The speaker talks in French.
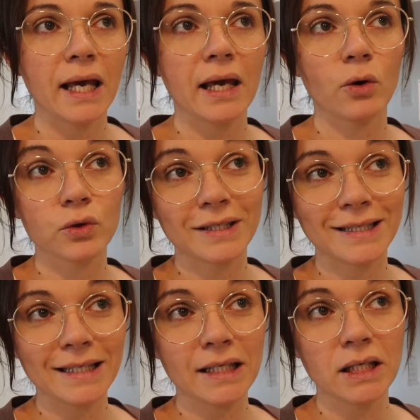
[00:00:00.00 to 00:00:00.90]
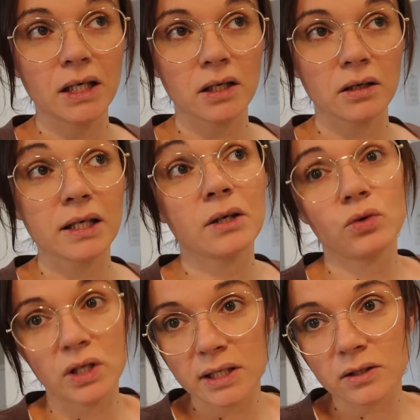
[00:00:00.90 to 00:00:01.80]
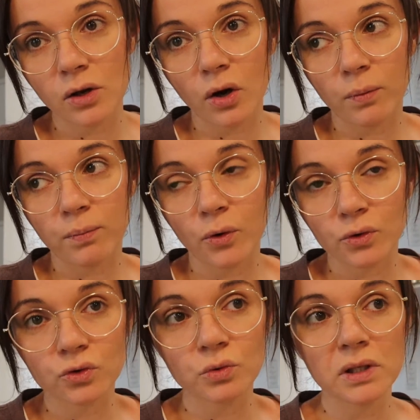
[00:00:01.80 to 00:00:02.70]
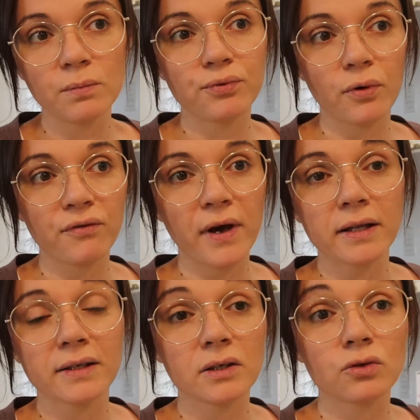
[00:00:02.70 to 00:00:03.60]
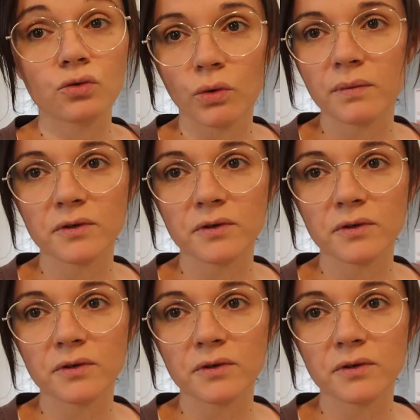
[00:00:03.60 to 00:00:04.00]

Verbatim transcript: et aussi euh, qui utilisent leurs produits pour faire des soins,